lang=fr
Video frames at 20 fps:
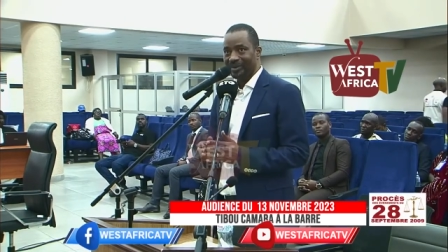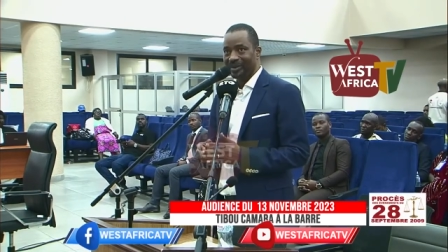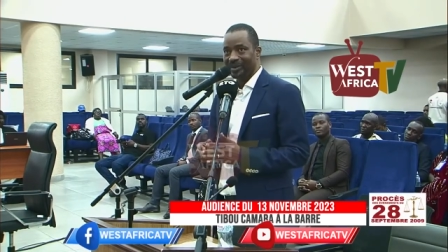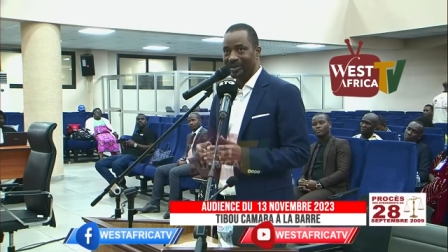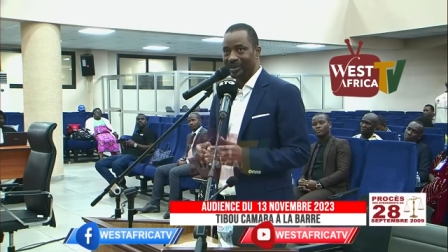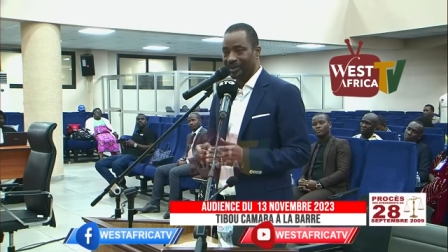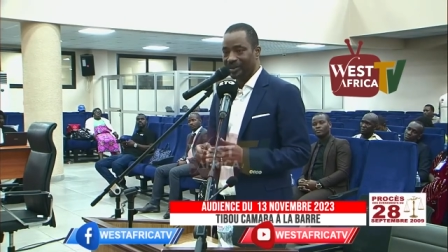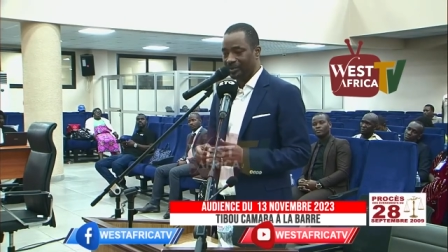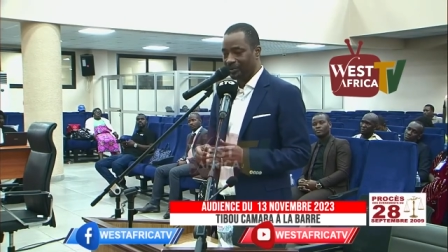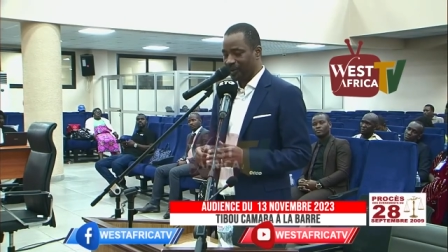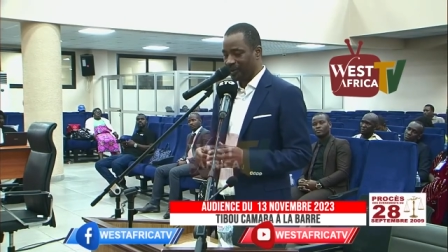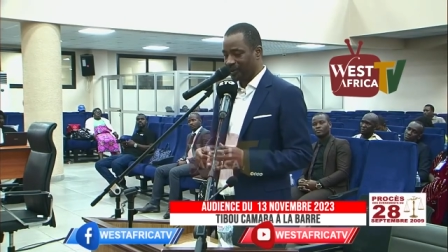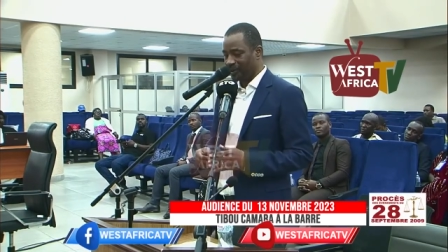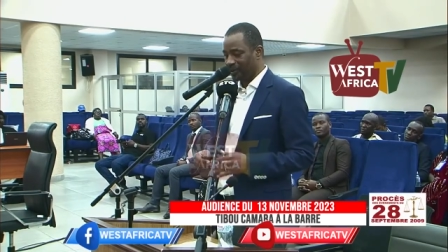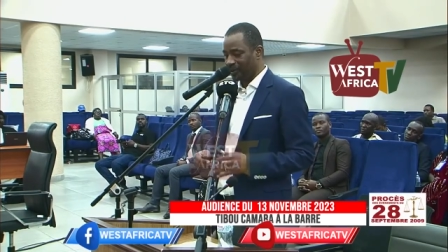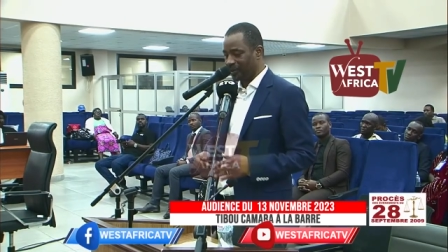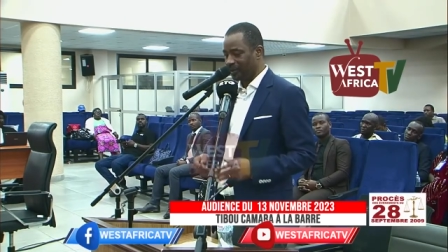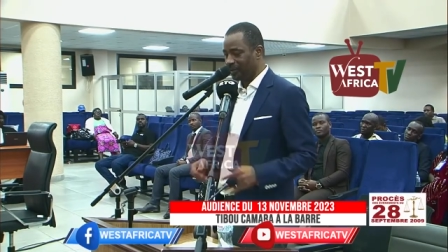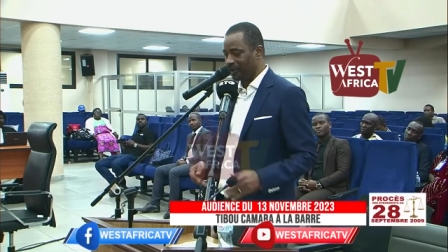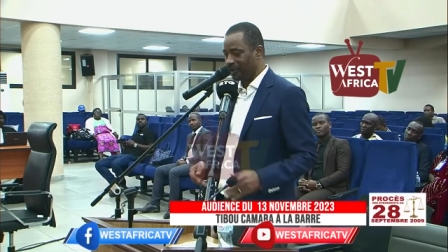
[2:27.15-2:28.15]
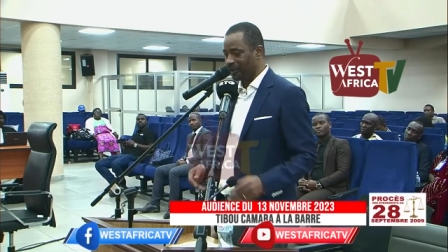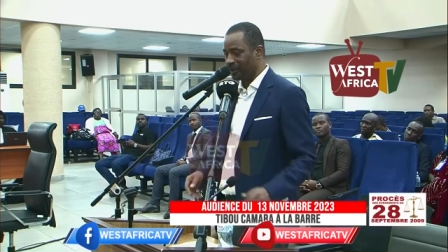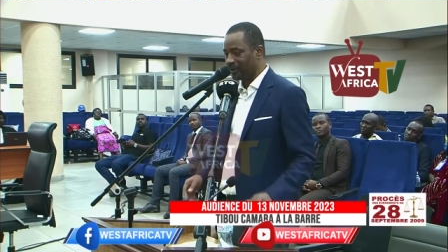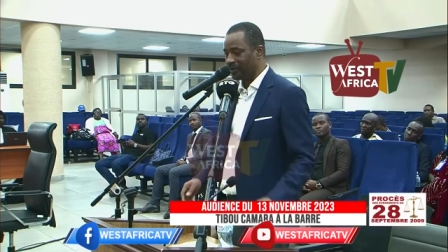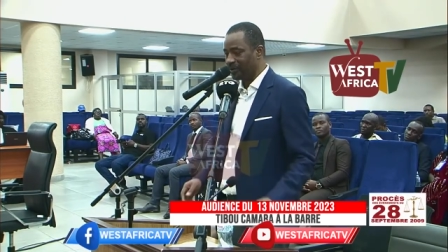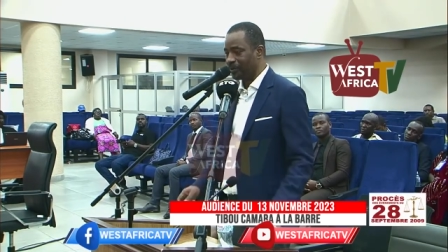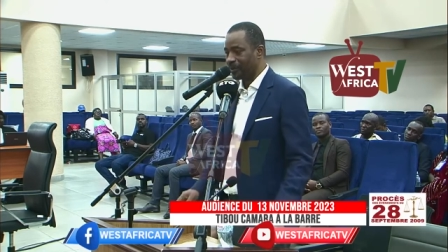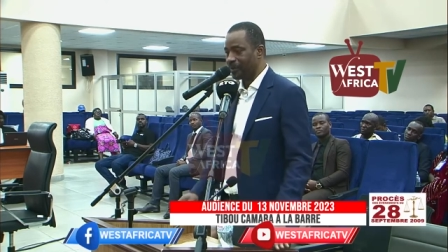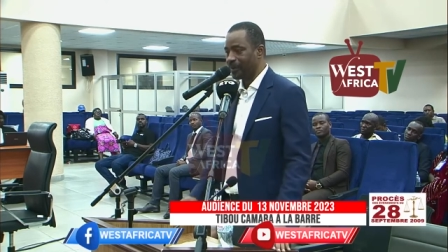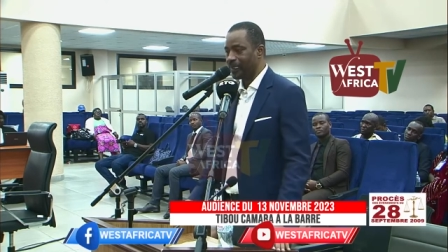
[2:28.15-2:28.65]
Ce n'est pas
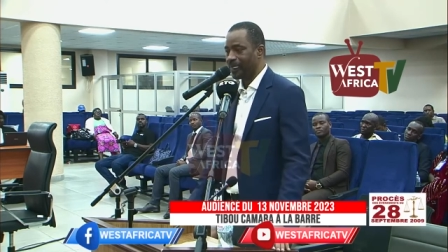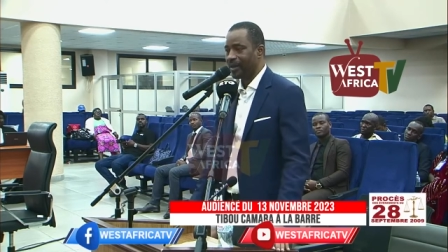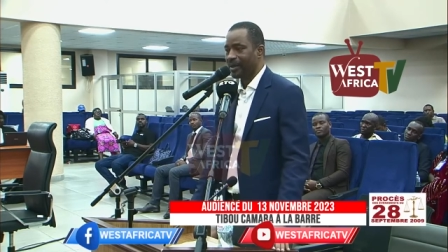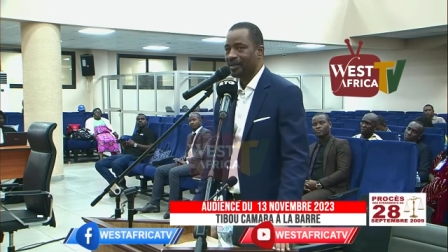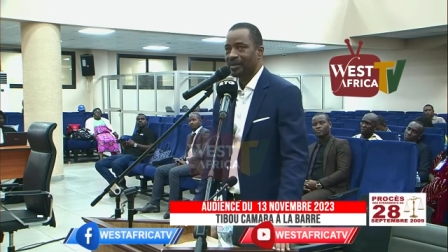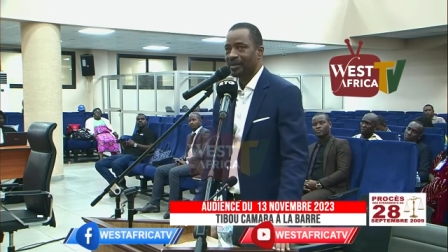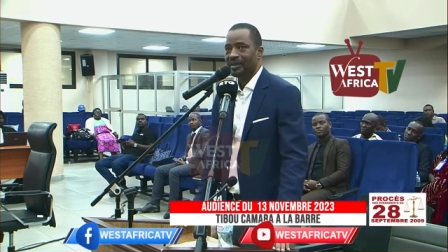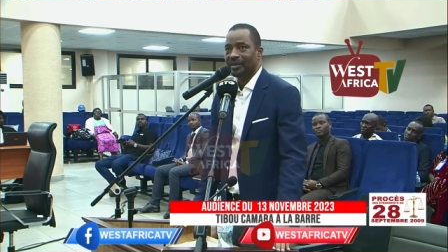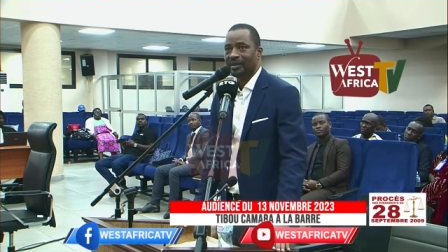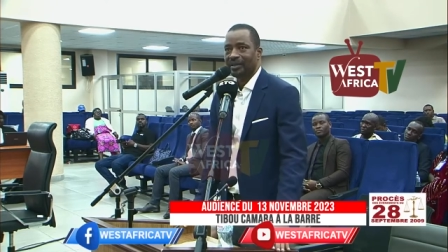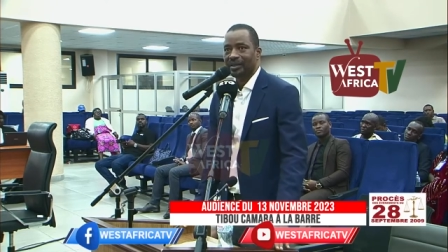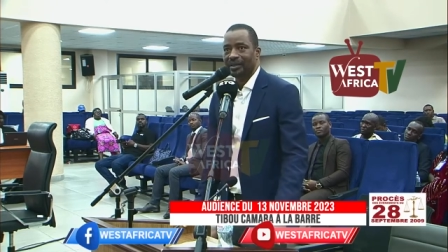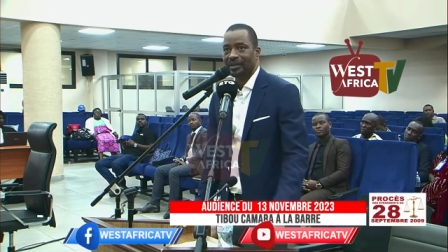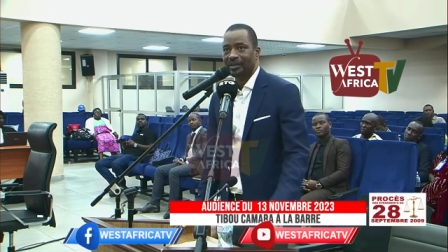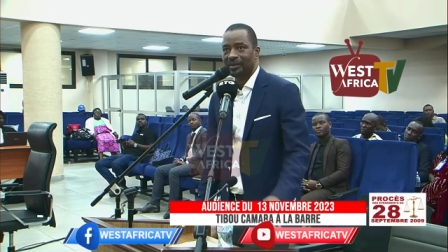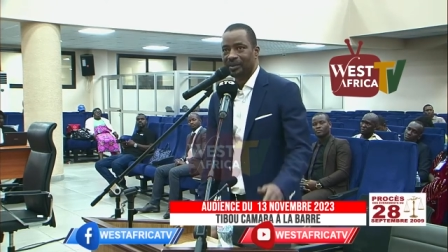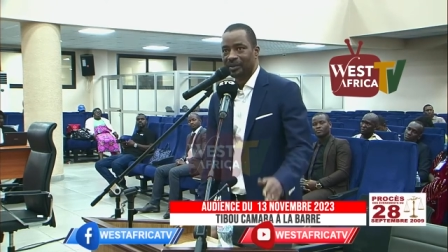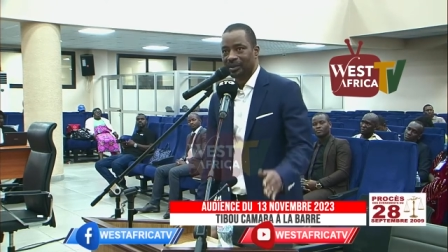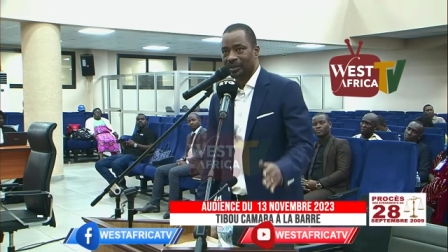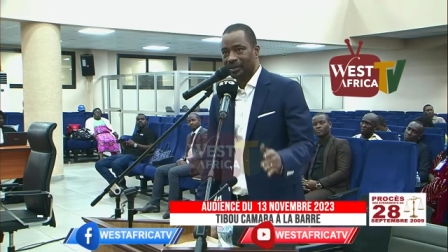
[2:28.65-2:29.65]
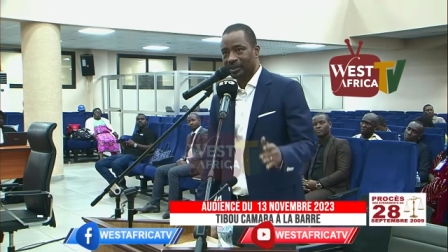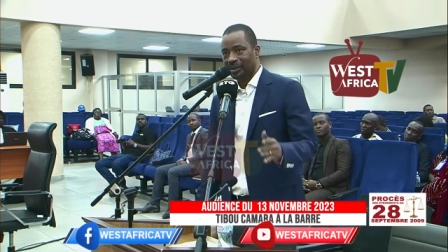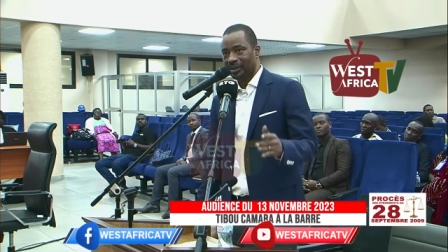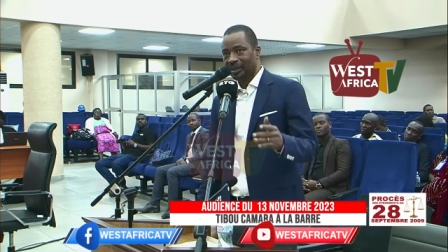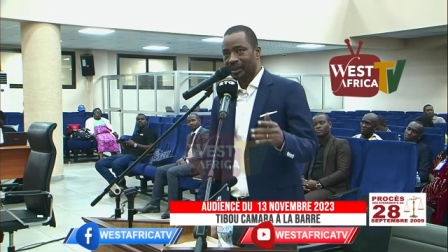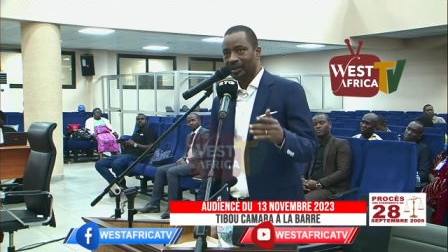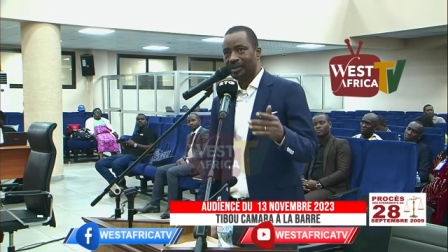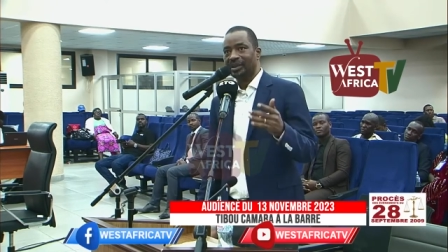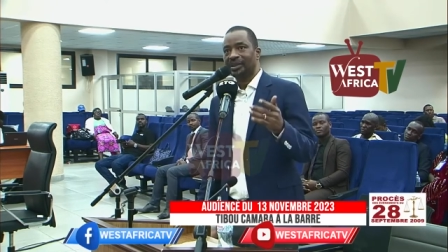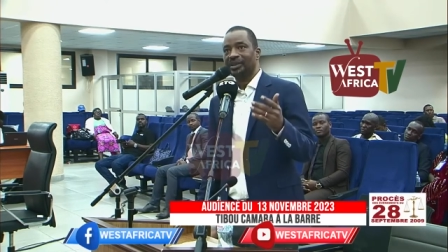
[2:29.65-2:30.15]
seulement être
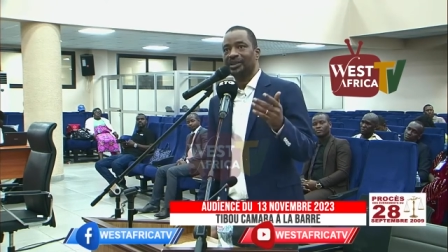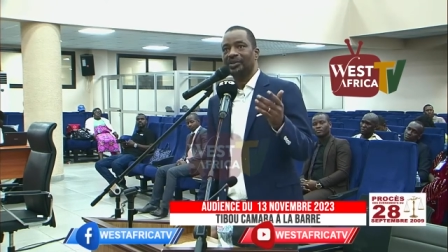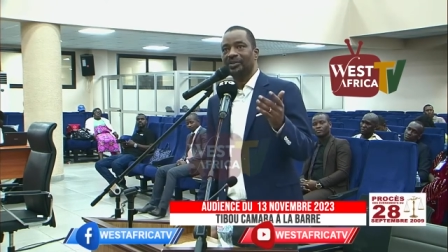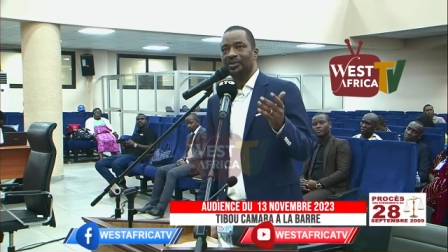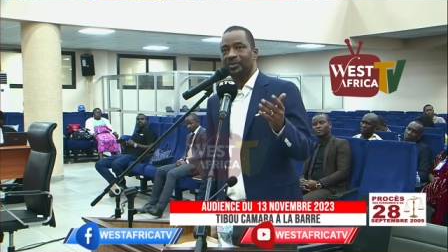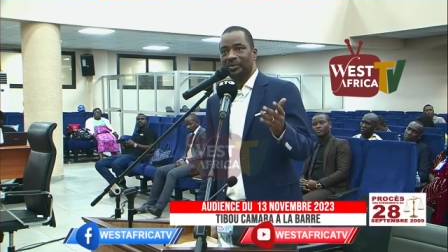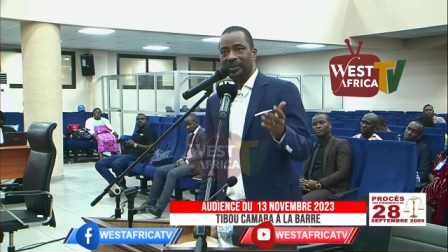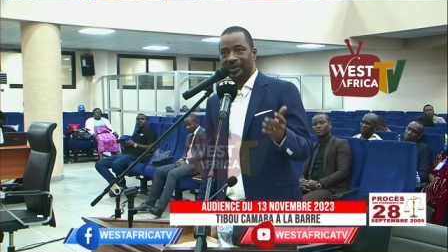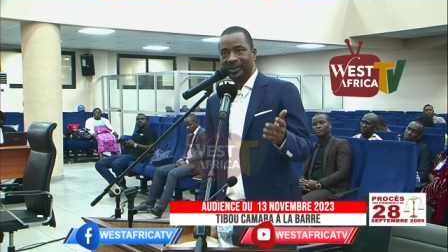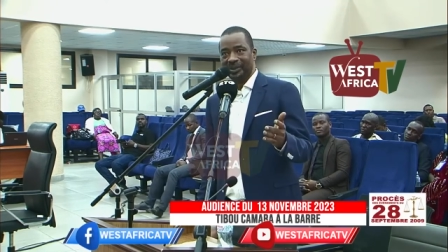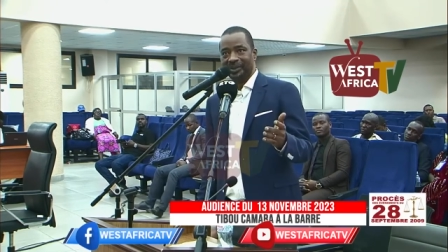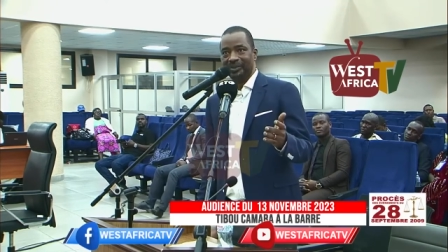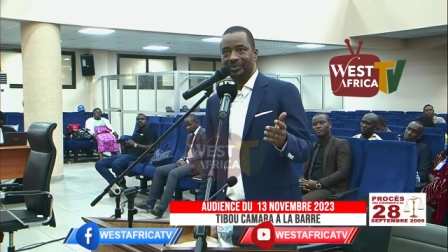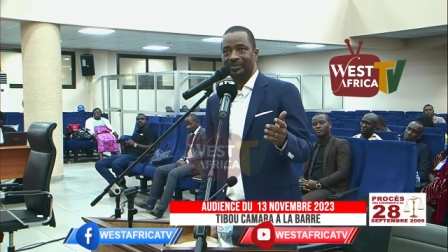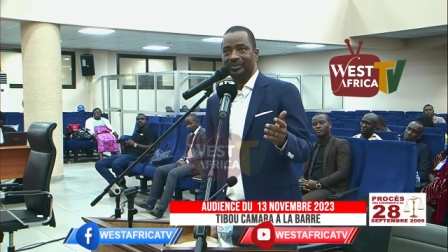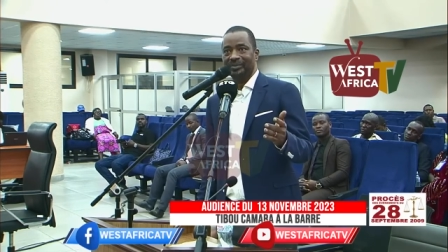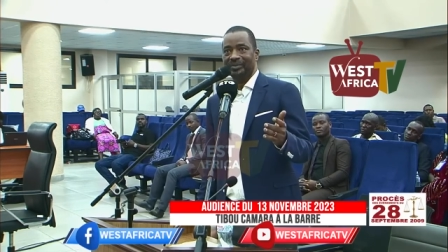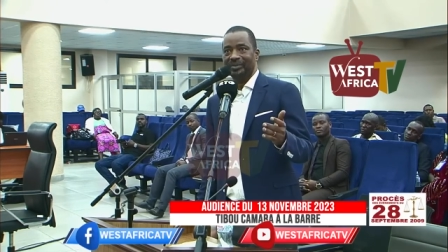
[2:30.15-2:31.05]
attaché de presse,